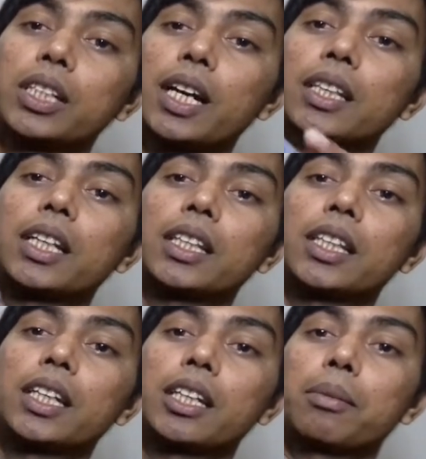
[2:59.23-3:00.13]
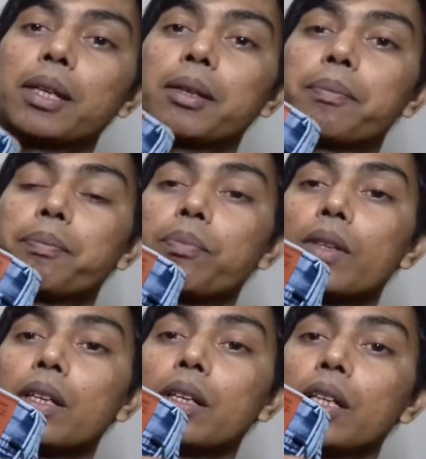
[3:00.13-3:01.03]
शिकायत रहती है कि
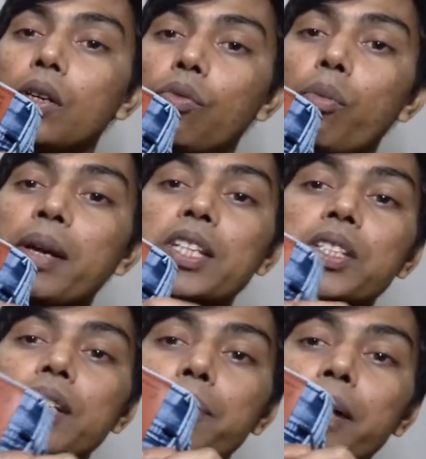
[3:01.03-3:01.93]
भाई वो बेच नहीं